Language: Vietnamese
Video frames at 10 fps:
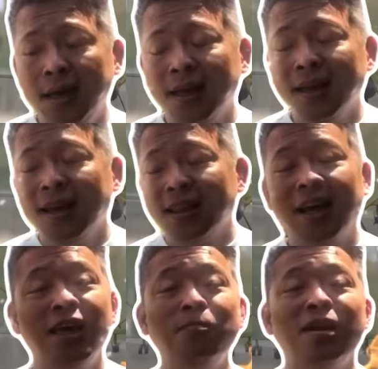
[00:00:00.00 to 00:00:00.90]
thì, thì
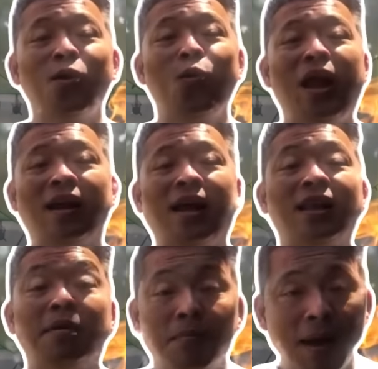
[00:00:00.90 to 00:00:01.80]
cái nhóm nhân quyền này
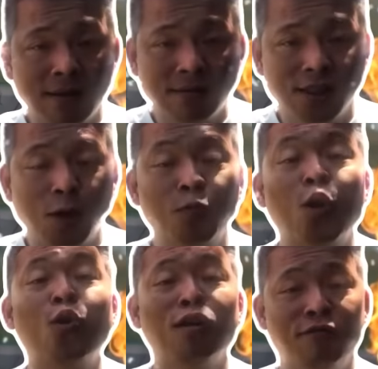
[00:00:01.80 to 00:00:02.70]
thì bị bắt trong
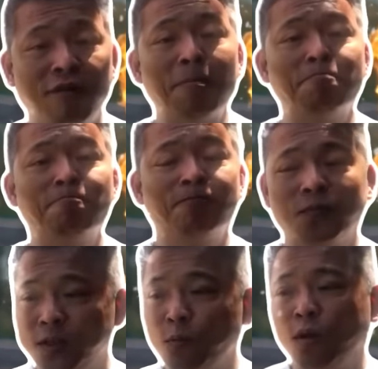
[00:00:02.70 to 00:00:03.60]
đó có người pháp
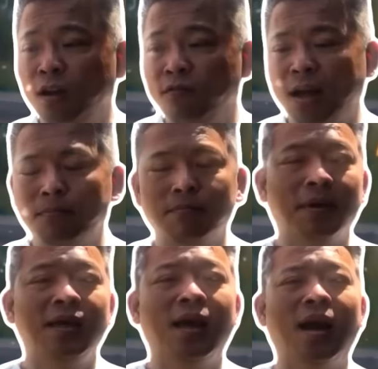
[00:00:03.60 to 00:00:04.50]
trong có người pháp
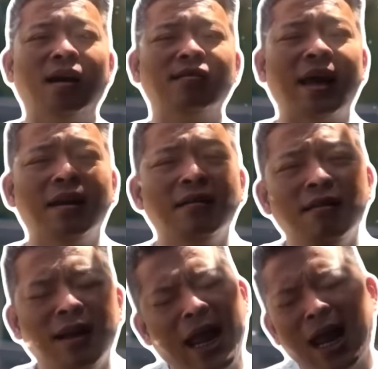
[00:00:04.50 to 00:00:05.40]
bây giờ ở tại đất
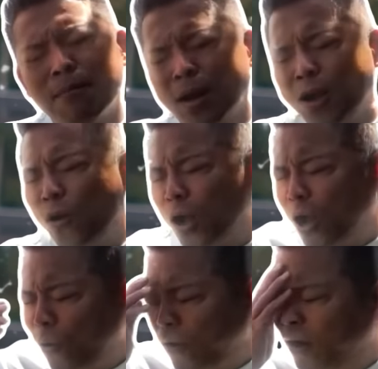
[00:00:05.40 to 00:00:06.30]
nước nga mà còn
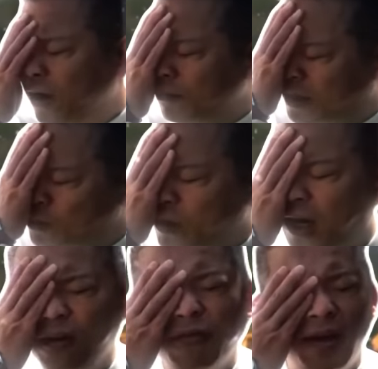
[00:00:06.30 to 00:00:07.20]
ngồi đó mà suy
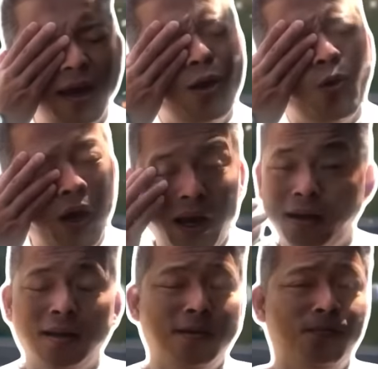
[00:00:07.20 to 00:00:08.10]
nghĩ về nhân quyền
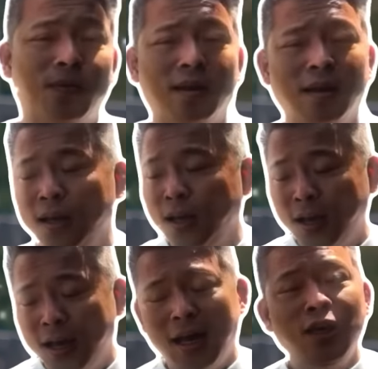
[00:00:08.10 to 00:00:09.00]

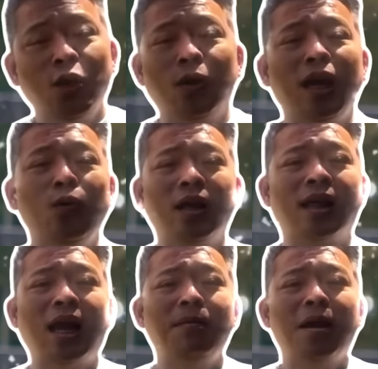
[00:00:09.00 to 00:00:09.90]
à, nhiều khi nguyên
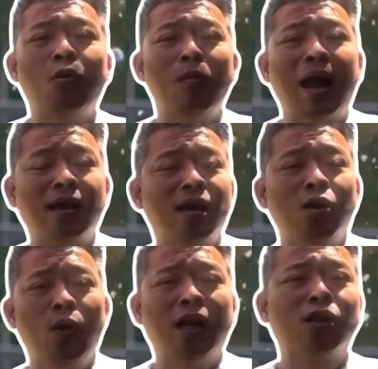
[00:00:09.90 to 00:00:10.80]
thấy mấy ông bà
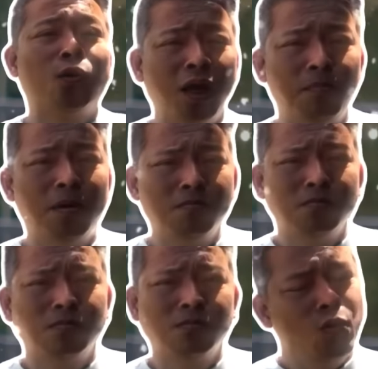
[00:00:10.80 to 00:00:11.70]
nhân quyền tội nghiệp lắm
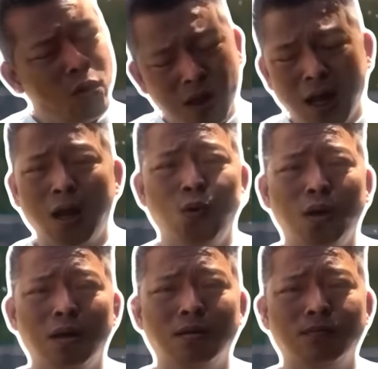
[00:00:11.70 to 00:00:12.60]
nguyên nói thật luôn